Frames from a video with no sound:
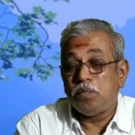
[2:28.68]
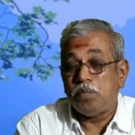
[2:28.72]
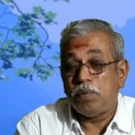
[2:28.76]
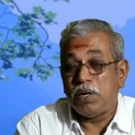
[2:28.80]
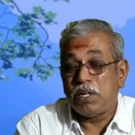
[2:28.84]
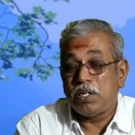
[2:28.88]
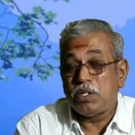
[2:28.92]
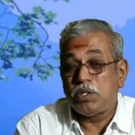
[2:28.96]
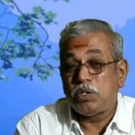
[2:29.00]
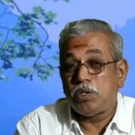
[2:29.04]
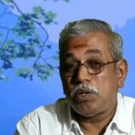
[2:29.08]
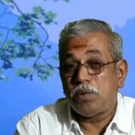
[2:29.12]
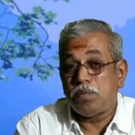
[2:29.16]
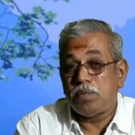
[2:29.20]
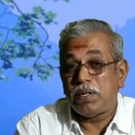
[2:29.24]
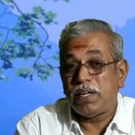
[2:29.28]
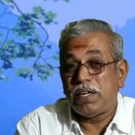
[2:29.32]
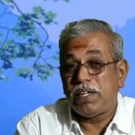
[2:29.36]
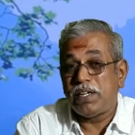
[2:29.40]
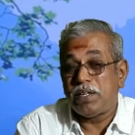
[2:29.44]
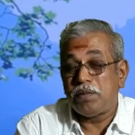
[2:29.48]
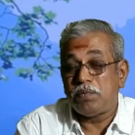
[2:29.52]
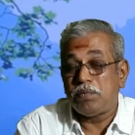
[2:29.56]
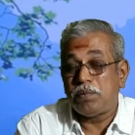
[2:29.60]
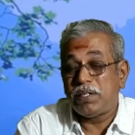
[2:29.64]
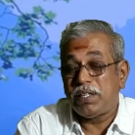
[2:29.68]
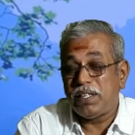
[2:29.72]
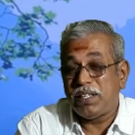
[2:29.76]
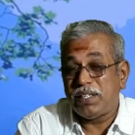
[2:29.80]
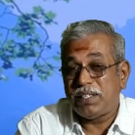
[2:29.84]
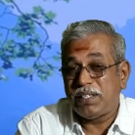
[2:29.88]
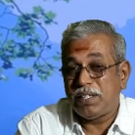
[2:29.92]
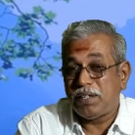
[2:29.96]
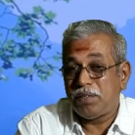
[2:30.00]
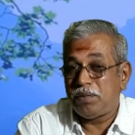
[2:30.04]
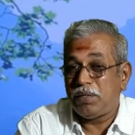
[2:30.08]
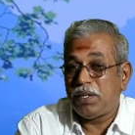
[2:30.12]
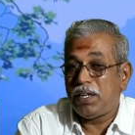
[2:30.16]
மருத்துவமனை என்பதே
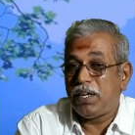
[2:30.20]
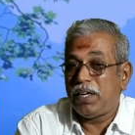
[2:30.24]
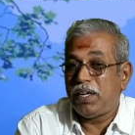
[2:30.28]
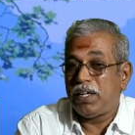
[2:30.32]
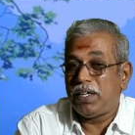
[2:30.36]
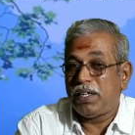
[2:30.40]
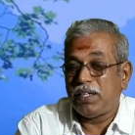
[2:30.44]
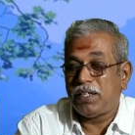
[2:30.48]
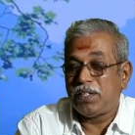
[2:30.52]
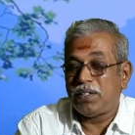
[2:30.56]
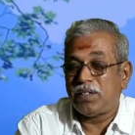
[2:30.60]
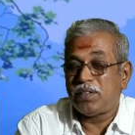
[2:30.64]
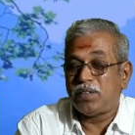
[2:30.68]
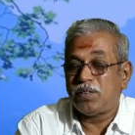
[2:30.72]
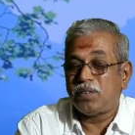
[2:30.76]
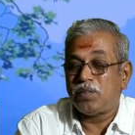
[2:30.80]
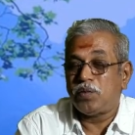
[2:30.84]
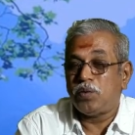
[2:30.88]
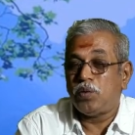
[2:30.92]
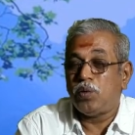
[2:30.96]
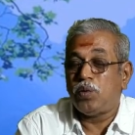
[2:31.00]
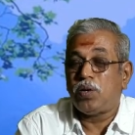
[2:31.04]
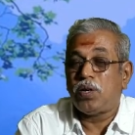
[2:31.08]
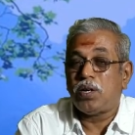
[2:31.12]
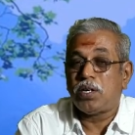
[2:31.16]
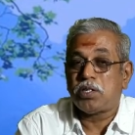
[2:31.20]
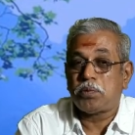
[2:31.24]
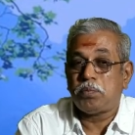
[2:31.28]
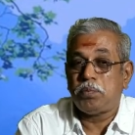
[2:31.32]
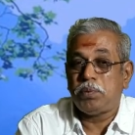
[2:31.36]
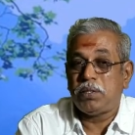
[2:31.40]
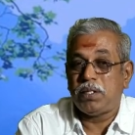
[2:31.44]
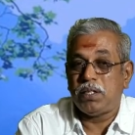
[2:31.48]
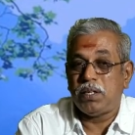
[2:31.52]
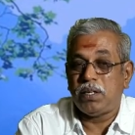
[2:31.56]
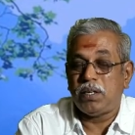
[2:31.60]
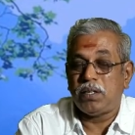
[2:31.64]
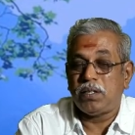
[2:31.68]
தேவையில்லை நோ
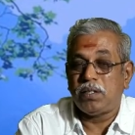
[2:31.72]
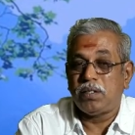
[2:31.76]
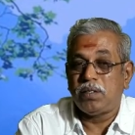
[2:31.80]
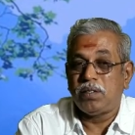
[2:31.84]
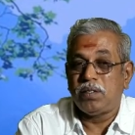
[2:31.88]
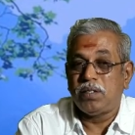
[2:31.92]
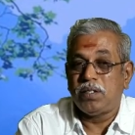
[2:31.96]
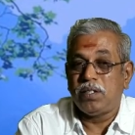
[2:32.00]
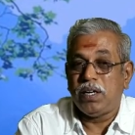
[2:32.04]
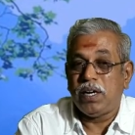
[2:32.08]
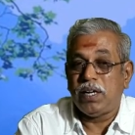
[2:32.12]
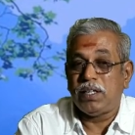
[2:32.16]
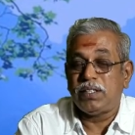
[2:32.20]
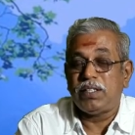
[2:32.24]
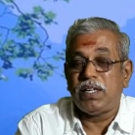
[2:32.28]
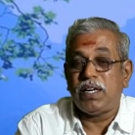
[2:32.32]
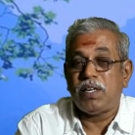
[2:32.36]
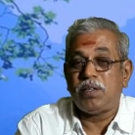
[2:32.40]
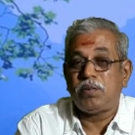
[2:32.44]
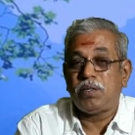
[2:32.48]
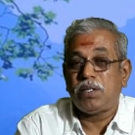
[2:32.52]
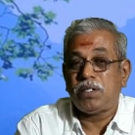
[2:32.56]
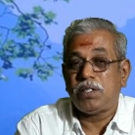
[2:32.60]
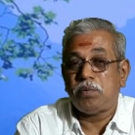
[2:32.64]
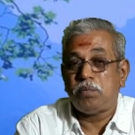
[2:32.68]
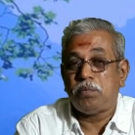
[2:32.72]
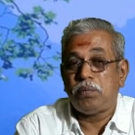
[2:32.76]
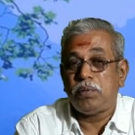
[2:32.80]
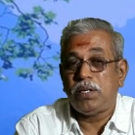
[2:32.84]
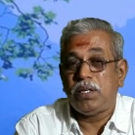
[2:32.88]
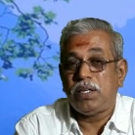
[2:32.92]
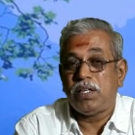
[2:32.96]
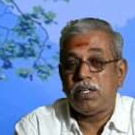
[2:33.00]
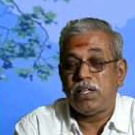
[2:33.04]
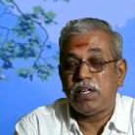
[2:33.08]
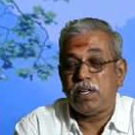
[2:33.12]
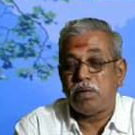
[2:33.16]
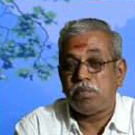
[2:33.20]
ஹாஸ்பிட்டல் அந்த அளவுக்கு அந்த
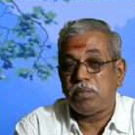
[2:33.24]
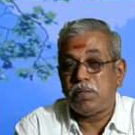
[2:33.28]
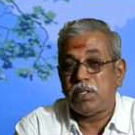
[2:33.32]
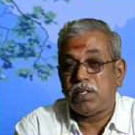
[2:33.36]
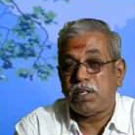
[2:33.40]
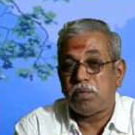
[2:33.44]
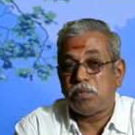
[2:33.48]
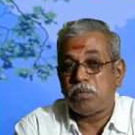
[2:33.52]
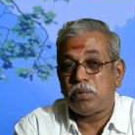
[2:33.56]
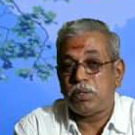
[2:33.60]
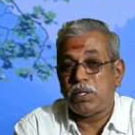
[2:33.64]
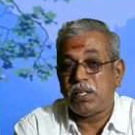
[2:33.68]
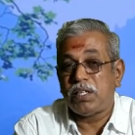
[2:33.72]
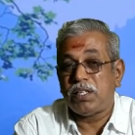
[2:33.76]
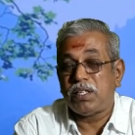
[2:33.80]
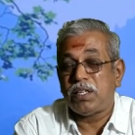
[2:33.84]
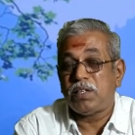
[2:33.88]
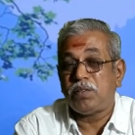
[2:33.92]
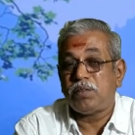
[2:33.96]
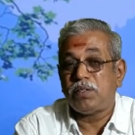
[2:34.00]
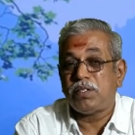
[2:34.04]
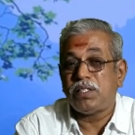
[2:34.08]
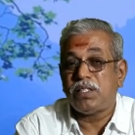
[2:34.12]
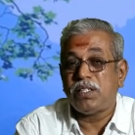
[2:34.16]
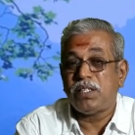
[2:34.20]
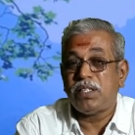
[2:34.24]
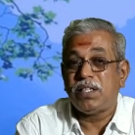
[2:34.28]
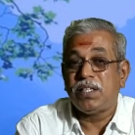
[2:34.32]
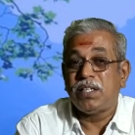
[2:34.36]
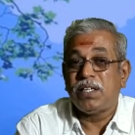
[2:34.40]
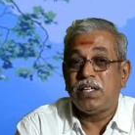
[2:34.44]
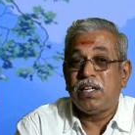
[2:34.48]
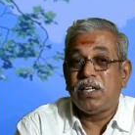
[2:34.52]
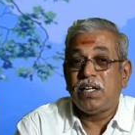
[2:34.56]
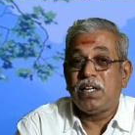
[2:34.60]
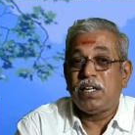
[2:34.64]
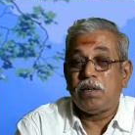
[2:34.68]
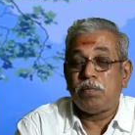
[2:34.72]
புள்ளி நம்ம நம்முடைய இதில் வந்து
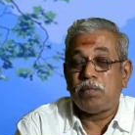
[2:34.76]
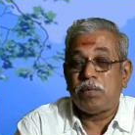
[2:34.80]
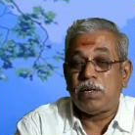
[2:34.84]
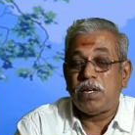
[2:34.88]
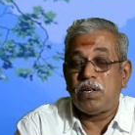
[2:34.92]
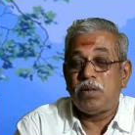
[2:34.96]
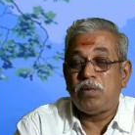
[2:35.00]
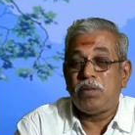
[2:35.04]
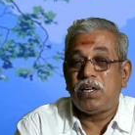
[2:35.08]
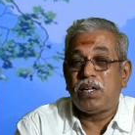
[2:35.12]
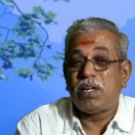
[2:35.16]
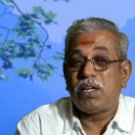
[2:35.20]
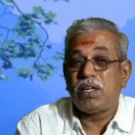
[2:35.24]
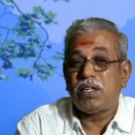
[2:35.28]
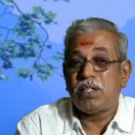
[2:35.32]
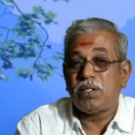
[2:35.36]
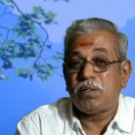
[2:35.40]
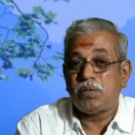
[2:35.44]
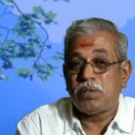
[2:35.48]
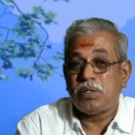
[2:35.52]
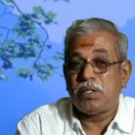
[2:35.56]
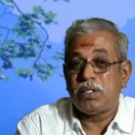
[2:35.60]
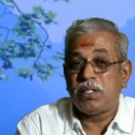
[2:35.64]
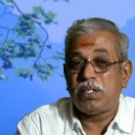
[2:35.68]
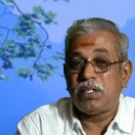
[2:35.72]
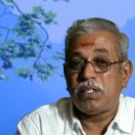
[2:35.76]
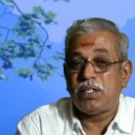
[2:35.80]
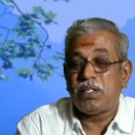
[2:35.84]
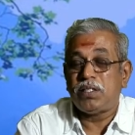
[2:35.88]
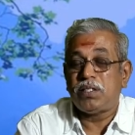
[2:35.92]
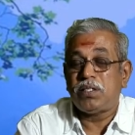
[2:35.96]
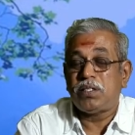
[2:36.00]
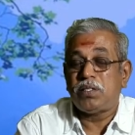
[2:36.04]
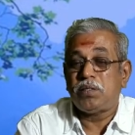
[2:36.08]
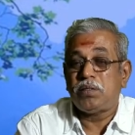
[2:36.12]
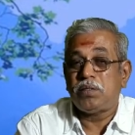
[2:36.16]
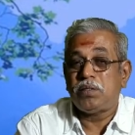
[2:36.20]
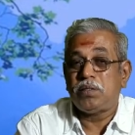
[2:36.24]
நம்ம அலுவலகங்கள்னு ஒன்று
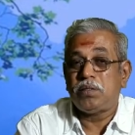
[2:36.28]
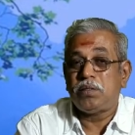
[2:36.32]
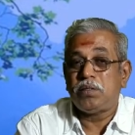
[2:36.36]
நின்றுட்டு